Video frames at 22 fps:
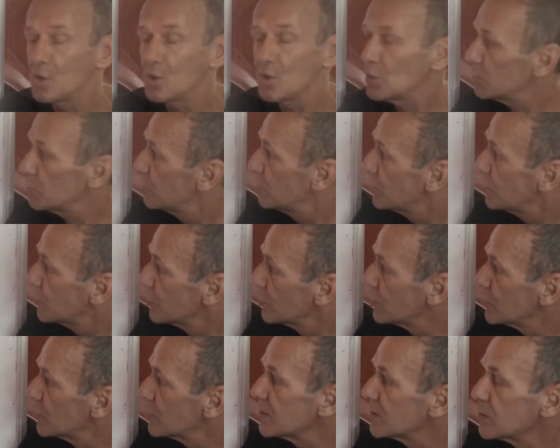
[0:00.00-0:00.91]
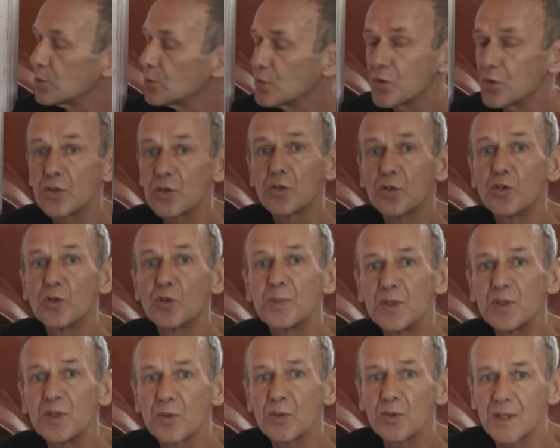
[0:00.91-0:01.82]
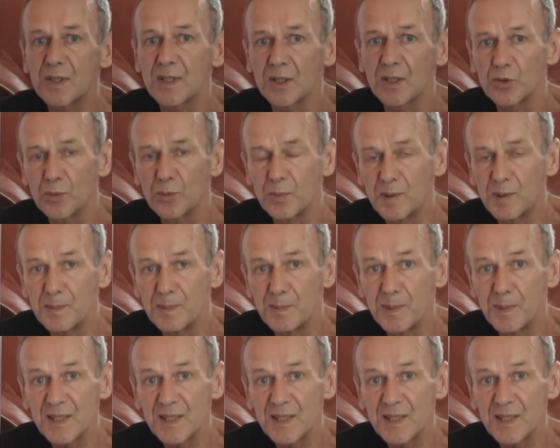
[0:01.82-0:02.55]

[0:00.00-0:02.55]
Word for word: je veux le cosinus de 2π sur 5. plus pas, c'est